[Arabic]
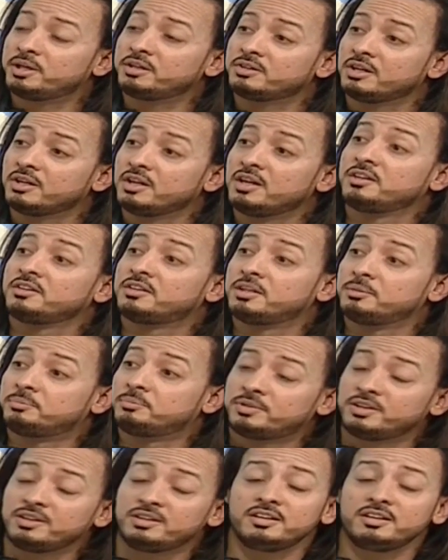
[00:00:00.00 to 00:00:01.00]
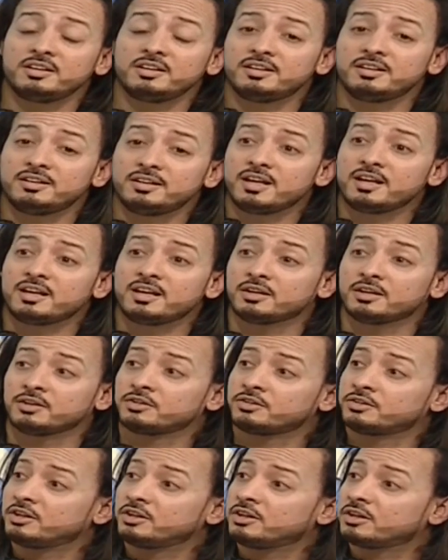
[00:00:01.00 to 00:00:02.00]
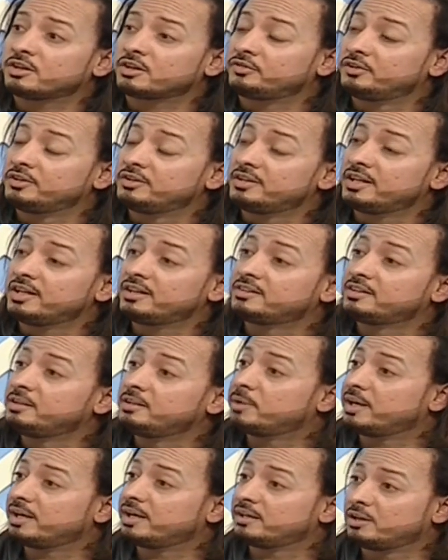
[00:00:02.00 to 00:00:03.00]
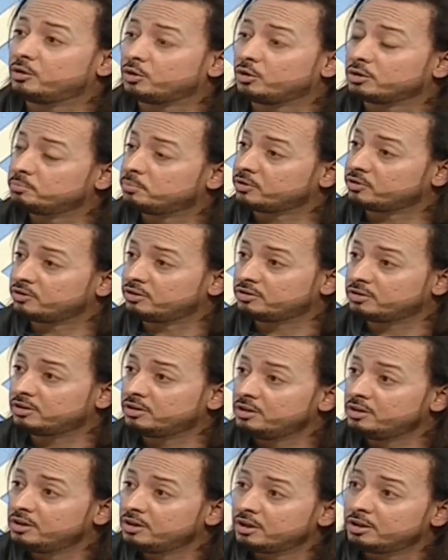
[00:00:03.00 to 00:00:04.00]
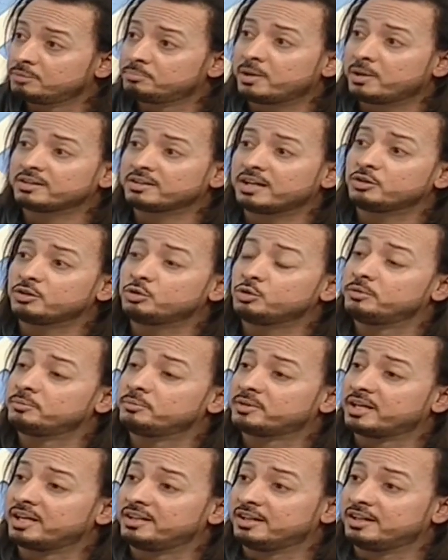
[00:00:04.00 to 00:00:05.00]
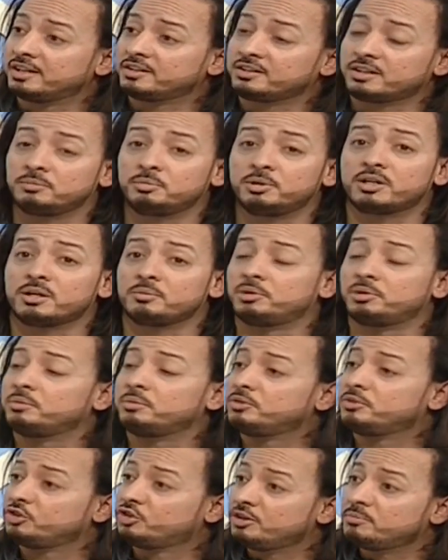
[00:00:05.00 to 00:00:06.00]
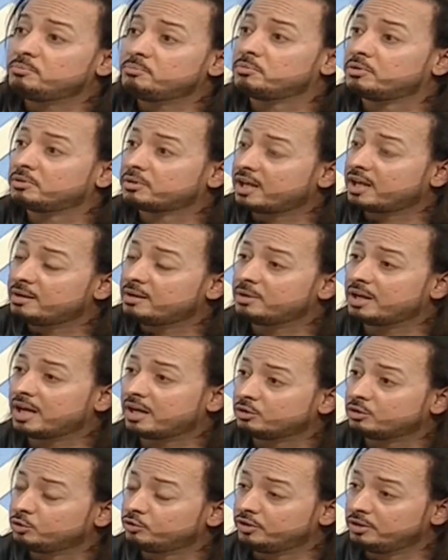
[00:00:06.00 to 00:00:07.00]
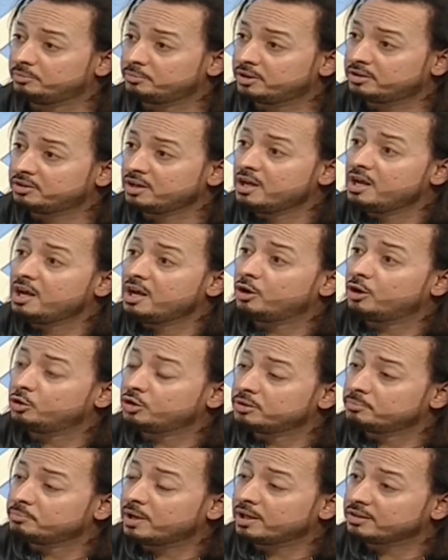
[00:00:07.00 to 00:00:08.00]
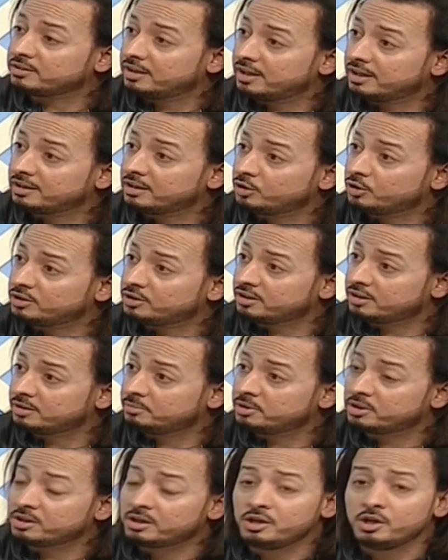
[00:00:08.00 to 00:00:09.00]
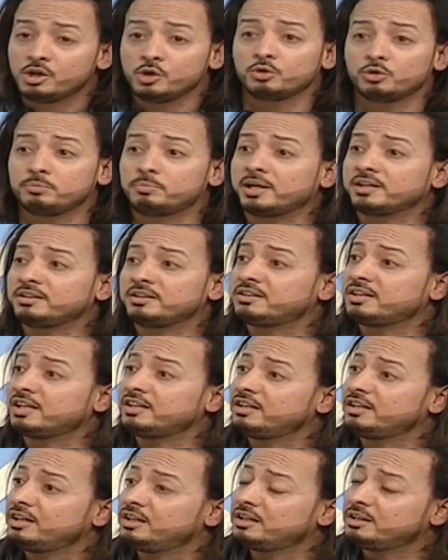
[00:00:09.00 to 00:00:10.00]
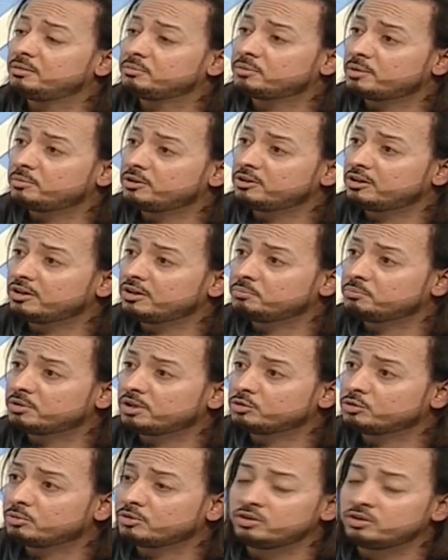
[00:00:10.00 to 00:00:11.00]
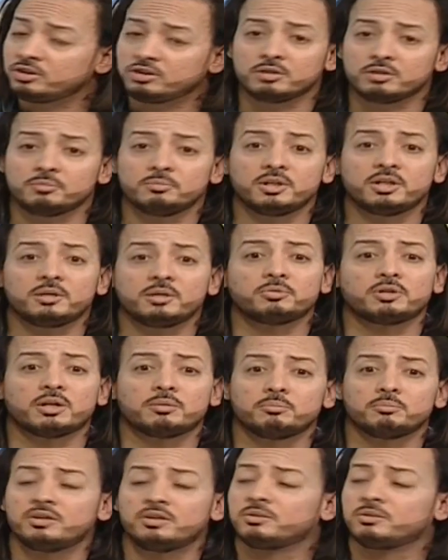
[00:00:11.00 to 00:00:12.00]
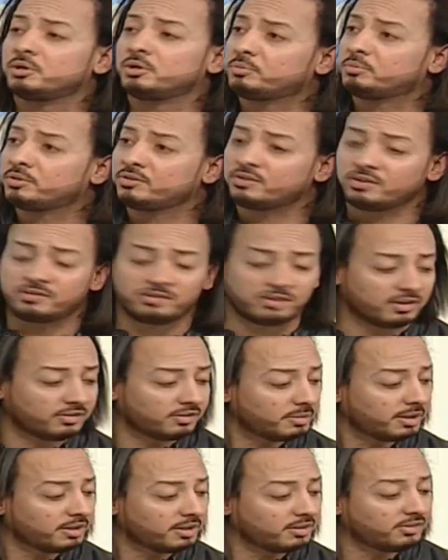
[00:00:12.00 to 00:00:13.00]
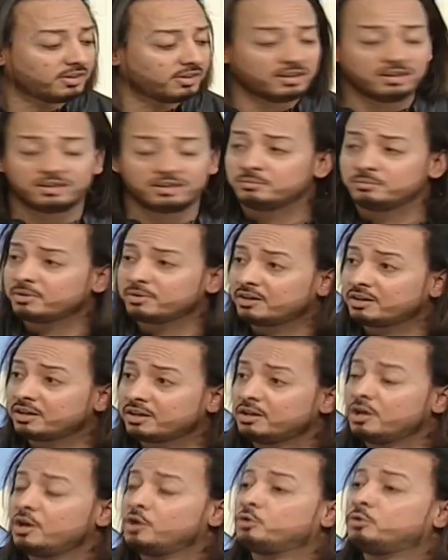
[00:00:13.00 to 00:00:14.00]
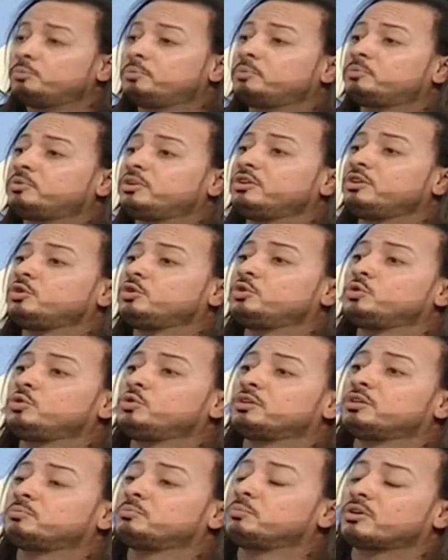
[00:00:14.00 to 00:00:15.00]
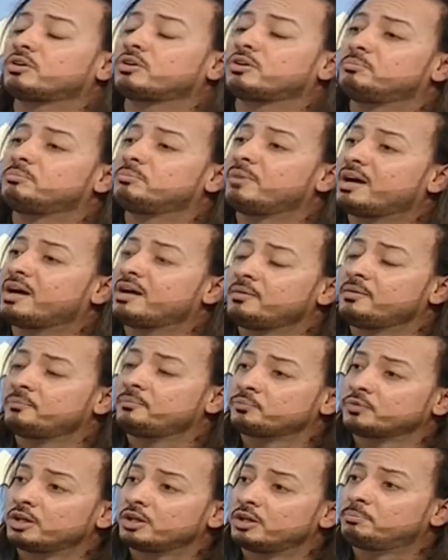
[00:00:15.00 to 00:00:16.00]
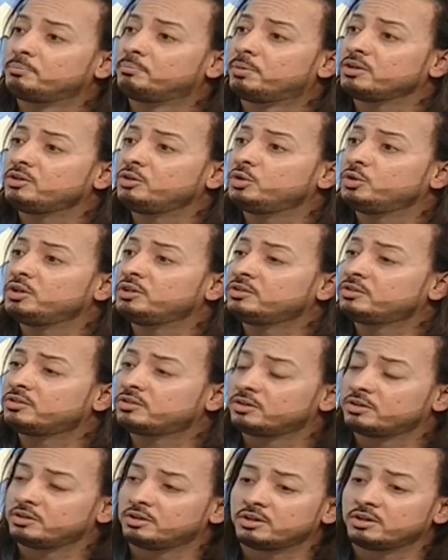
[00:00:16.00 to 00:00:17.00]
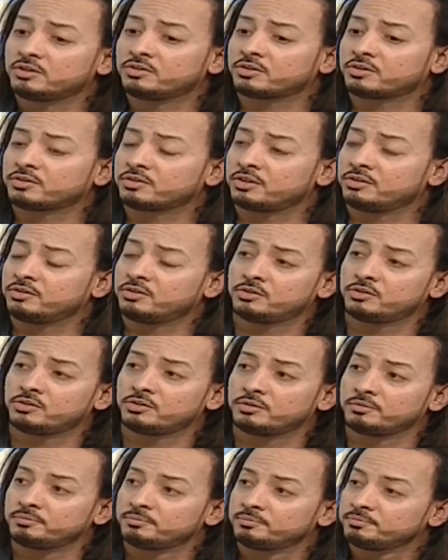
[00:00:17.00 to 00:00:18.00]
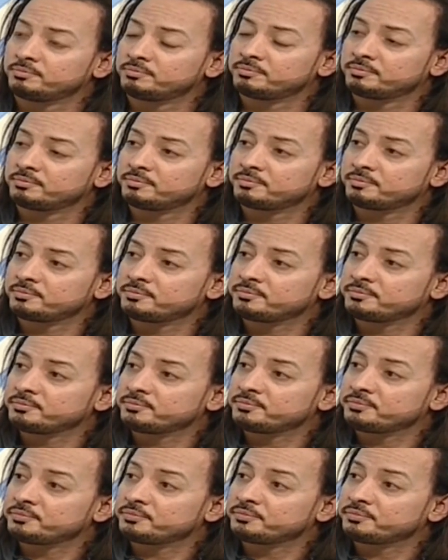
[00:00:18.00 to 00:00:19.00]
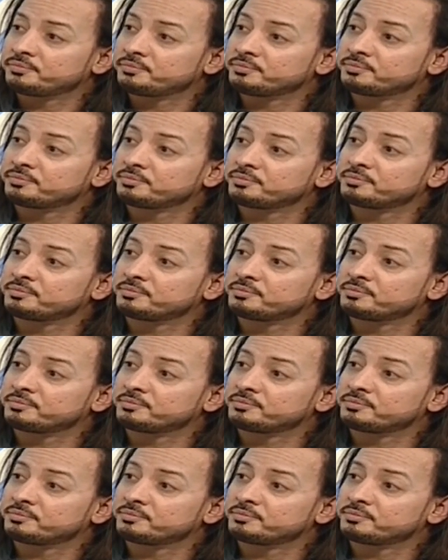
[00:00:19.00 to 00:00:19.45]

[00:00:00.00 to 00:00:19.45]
البيت تبتدي انها تعرف انها تجيب ادوات بسيطه البعض عنده امكانيات كبيره بيبني جيم كامل عنده في البيت او يجيب بعض الادوات الكبيره والبعض الثاني اللي الامكانيات بتاعته بسيطه بيجيب دامبلز بيجيب ريزيستنس باند زي دي مثلا وبيبتدي ان هو يتمرن مع البادي ويت اكسرسايزز طيب قبل لا اروح لموضوع